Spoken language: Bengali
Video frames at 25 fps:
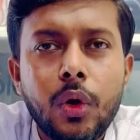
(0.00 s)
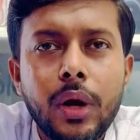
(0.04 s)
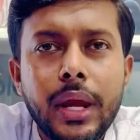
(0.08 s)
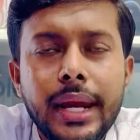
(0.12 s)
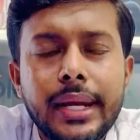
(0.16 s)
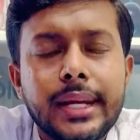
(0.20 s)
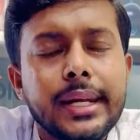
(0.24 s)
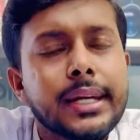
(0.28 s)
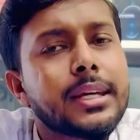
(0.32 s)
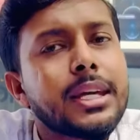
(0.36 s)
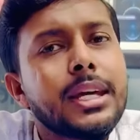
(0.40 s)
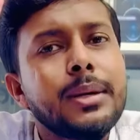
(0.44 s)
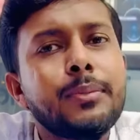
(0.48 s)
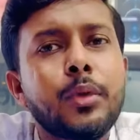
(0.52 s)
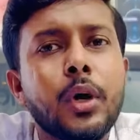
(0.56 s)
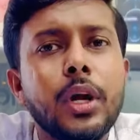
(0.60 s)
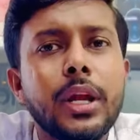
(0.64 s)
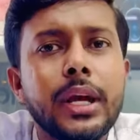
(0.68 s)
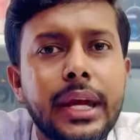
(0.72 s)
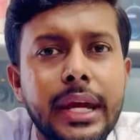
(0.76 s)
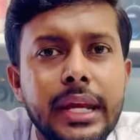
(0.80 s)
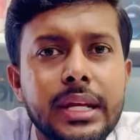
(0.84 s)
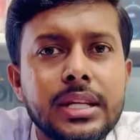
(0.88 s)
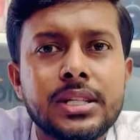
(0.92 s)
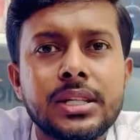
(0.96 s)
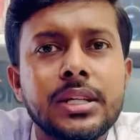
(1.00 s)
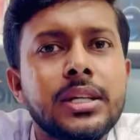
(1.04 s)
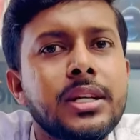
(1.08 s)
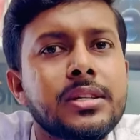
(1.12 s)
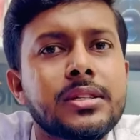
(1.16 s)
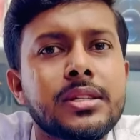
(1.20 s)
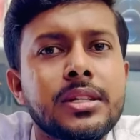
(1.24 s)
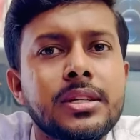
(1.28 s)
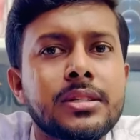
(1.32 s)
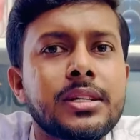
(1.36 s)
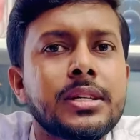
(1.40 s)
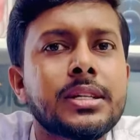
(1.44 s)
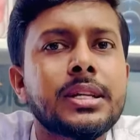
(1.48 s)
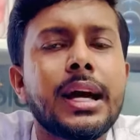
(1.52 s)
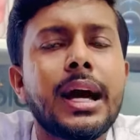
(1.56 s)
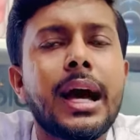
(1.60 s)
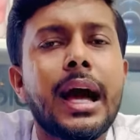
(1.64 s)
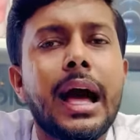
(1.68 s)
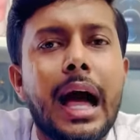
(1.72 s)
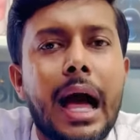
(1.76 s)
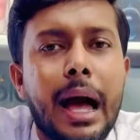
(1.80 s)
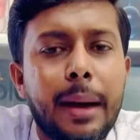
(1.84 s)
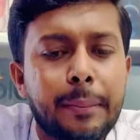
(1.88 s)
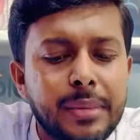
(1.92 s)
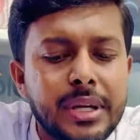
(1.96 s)
এটাকেই বলে এন সিরিজ যেটা
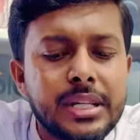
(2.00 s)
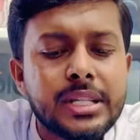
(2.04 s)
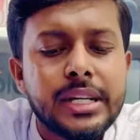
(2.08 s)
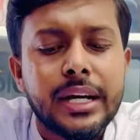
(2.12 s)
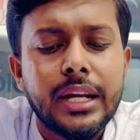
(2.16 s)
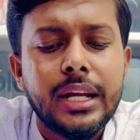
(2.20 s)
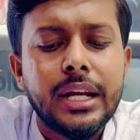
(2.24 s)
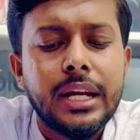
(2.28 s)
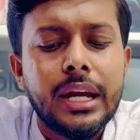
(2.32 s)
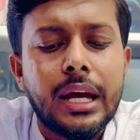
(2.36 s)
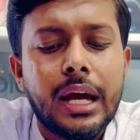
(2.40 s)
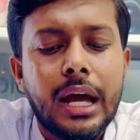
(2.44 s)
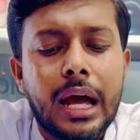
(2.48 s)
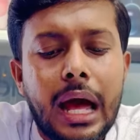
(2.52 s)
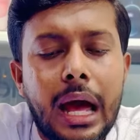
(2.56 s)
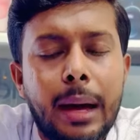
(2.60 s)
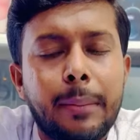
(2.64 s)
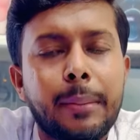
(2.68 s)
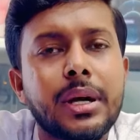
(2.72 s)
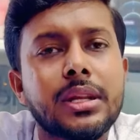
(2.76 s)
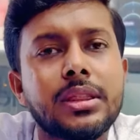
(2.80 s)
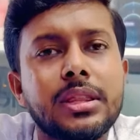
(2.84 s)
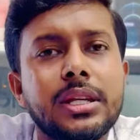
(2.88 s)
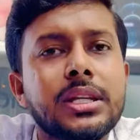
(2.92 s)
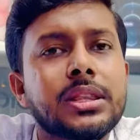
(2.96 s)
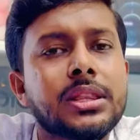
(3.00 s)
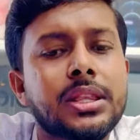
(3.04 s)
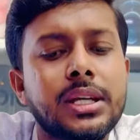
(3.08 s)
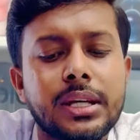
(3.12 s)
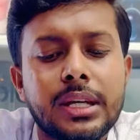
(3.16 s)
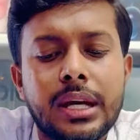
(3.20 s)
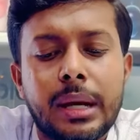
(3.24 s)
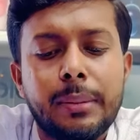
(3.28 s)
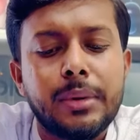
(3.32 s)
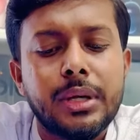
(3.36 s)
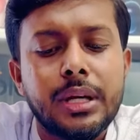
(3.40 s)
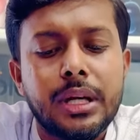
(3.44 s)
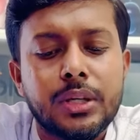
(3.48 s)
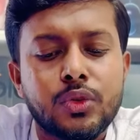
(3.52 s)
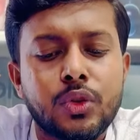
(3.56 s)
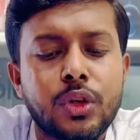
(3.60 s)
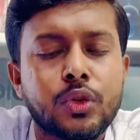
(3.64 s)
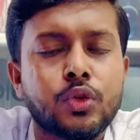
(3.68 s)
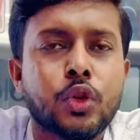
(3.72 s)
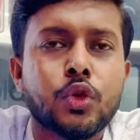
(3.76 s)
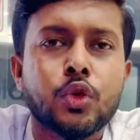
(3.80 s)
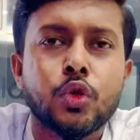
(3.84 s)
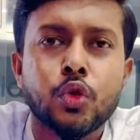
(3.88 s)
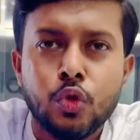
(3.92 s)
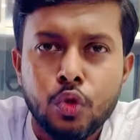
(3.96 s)
আমি জানি আমার দিক থেকে আমি আসলে
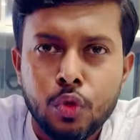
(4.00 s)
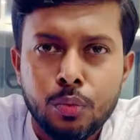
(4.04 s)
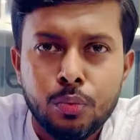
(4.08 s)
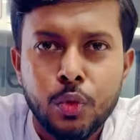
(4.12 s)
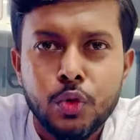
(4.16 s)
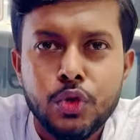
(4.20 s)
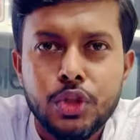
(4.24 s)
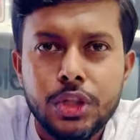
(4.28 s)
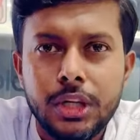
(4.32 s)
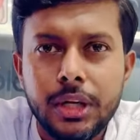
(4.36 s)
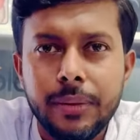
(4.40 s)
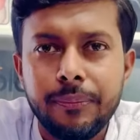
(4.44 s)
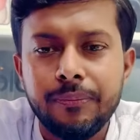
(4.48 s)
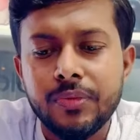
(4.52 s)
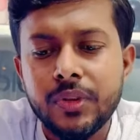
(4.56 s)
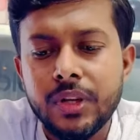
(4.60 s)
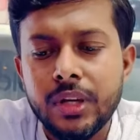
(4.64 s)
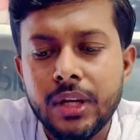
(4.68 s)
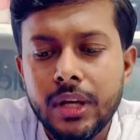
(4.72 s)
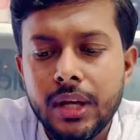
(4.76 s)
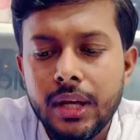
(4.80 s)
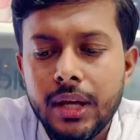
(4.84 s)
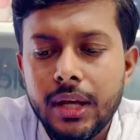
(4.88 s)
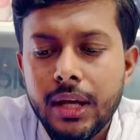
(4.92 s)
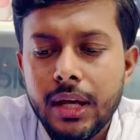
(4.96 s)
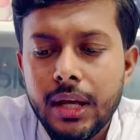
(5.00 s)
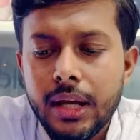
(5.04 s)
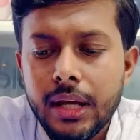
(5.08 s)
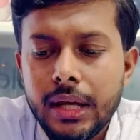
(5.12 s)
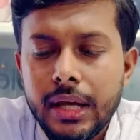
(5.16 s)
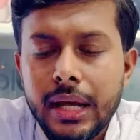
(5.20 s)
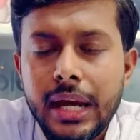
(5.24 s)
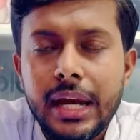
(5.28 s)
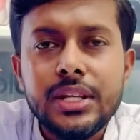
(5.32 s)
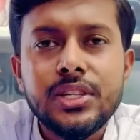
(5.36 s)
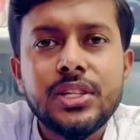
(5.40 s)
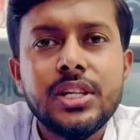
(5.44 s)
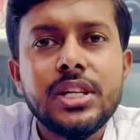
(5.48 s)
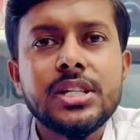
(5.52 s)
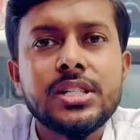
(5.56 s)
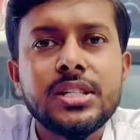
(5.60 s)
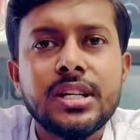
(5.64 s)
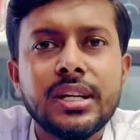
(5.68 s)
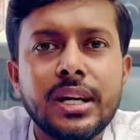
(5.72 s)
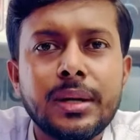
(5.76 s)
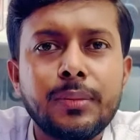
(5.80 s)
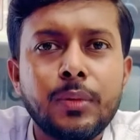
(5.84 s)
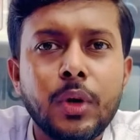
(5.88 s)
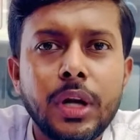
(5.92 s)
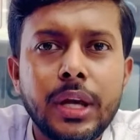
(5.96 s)
যতটুকু বুঝি এই
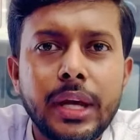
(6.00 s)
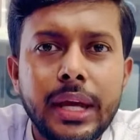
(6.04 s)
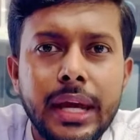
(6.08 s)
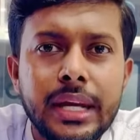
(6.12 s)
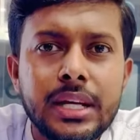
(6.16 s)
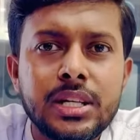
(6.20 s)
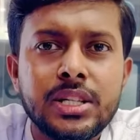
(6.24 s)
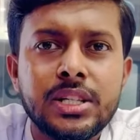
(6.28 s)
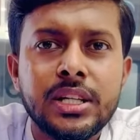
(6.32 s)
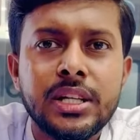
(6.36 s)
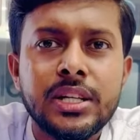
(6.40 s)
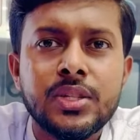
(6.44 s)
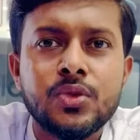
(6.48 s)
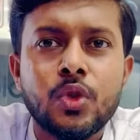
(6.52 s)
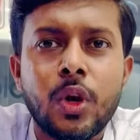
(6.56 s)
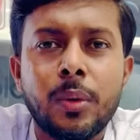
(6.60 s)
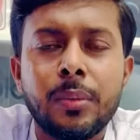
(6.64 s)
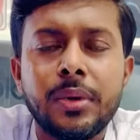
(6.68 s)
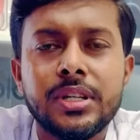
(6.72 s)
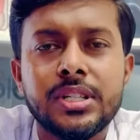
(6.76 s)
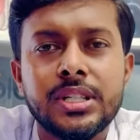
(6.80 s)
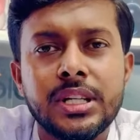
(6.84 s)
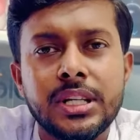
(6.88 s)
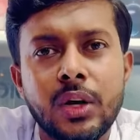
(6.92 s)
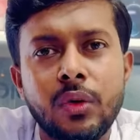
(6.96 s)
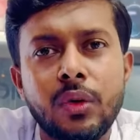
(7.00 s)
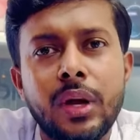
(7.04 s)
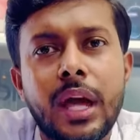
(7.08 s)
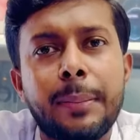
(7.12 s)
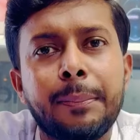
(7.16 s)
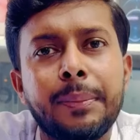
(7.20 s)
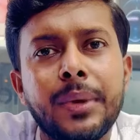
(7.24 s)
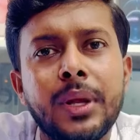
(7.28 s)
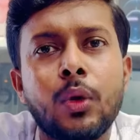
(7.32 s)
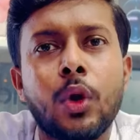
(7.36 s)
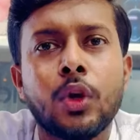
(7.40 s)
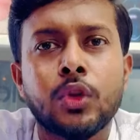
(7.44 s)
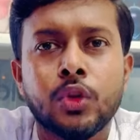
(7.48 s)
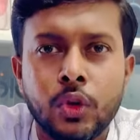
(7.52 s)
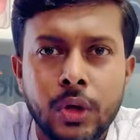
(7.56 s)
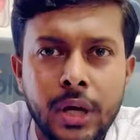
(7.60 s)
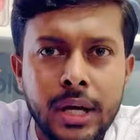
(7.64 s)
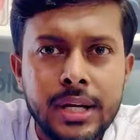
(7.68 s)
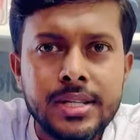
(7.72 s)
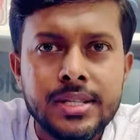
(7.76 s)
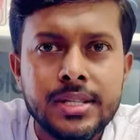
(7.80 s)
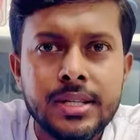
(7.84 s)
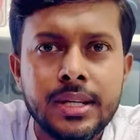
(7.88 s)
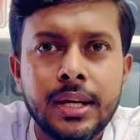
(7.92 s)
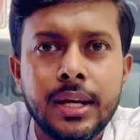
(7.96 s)
জিনিসটাকে বলে এন সিরিজ তবে সেটাও অ্যাপেল
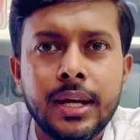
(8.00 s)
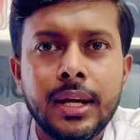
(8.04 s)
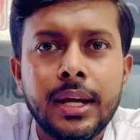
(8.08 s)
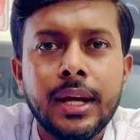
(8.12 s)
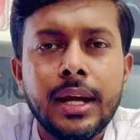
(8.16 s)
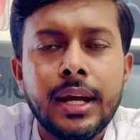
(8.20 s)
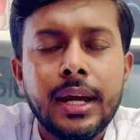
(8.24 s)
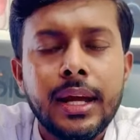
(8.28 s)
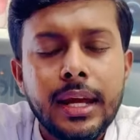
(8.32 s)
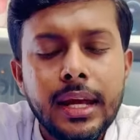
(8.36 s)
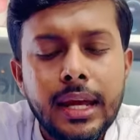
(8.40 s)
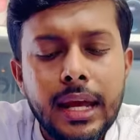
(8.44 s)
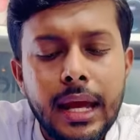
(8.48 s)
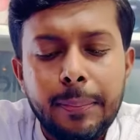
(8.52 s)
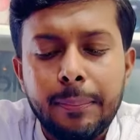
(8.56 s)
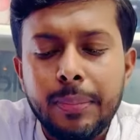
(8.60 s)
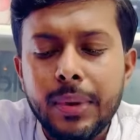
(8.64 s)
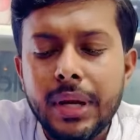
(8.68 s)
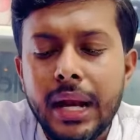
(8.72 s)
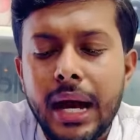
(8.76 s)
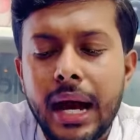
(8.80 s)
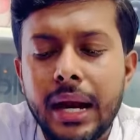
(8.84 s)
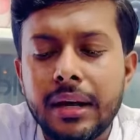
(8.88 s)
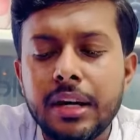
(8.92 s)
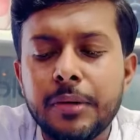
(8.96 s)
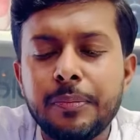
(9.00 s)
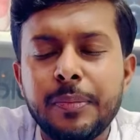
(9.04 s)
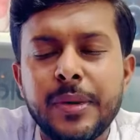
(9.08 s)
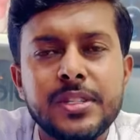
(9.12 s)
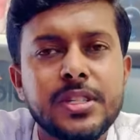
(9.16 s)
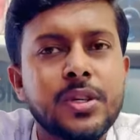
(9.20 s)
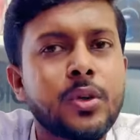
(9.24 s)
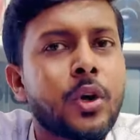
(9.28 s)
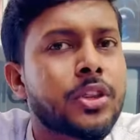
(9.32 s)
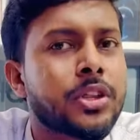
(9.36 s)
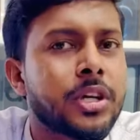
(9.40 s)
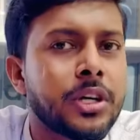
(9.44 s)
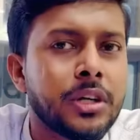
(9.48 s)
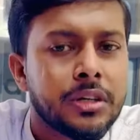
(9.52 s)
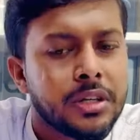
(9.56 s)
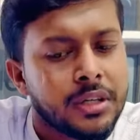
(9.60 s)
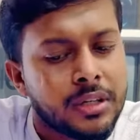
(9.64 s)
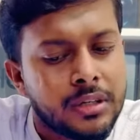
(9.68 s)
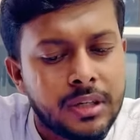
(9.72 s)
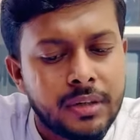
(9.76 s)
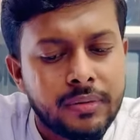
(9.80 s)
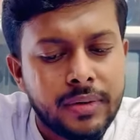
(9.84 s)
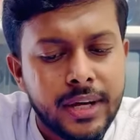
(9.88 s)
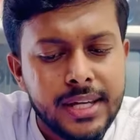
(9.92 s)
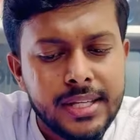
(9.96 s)
অথরাইজড অ্যাপেল হান্ড্রেড পার্সেন্ট অথেন্টিক
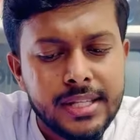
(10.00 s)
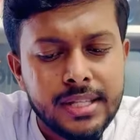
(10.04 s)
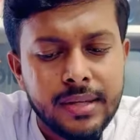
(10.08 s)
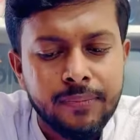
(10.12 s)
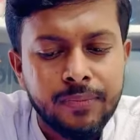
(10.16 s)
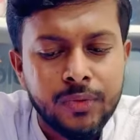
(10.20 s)
ডিভাইস